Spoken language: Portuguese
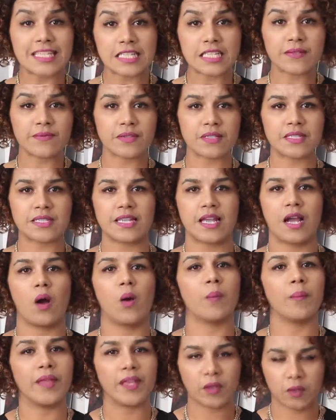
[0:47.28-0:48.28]
E se você é
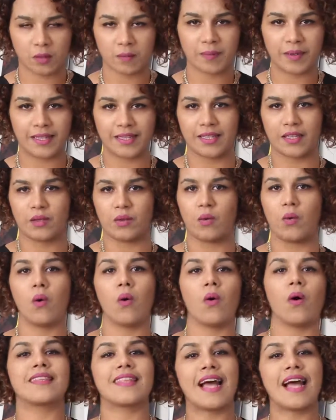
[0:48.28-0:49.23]
um microempreendedor,